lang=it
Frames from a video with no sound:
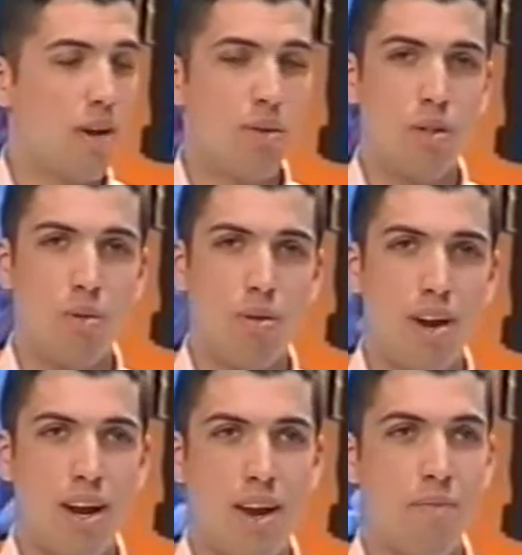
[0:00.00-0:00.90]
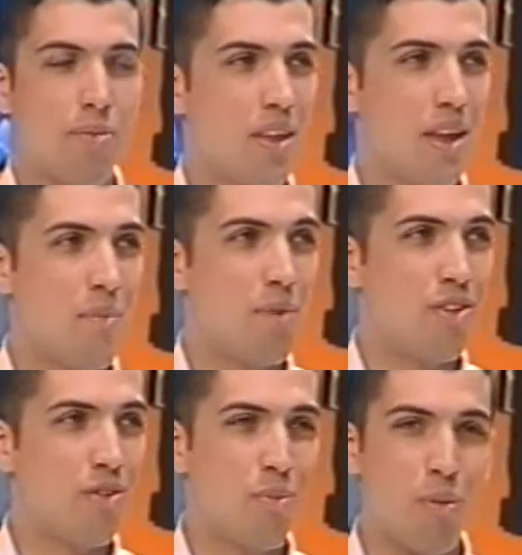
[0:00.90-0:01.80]
collaudatore e
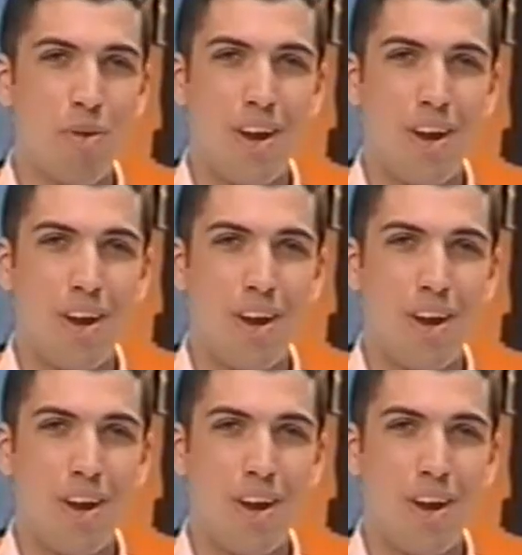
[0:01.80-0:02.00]
penso